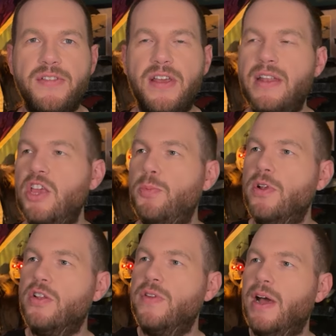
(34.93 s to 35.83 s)
Z. Ich bin
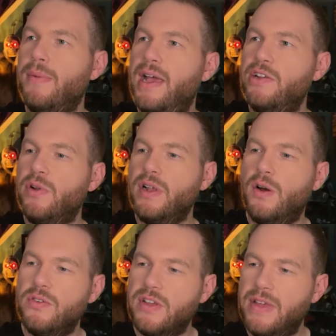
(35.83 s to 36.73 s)
heute wieder bei
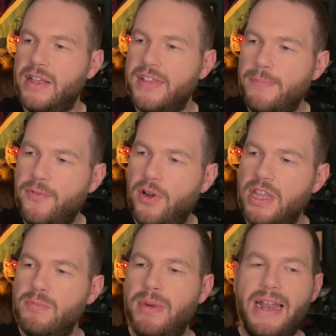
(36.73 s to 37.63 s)
Edrodau unterwegs, hab für
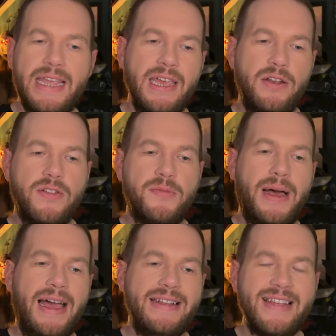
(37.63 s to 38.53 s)
euch ein Ballettchen und
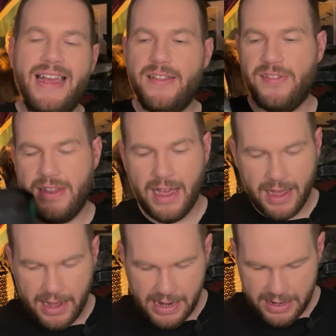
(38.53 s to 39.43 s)
zwar einen 13
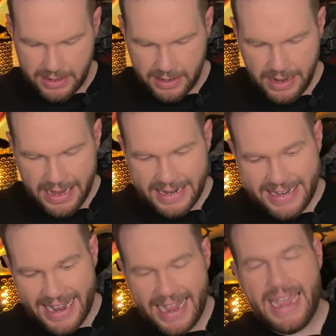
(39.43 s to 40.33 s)
Jahre alten,
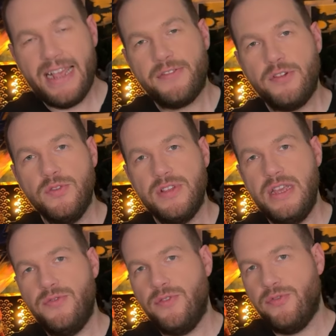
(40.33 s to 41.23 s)
der
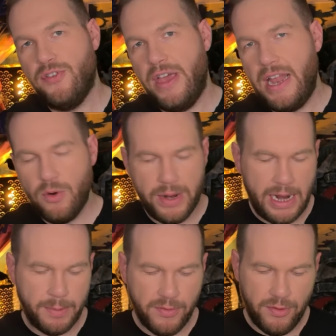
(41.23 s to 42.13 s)
exklusiv für Halloween
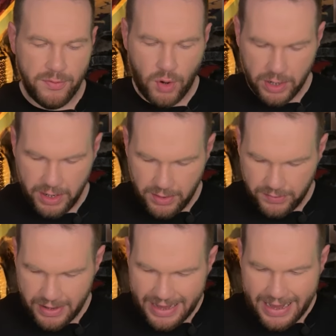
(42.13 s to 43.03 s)
abgefüllt worden ist.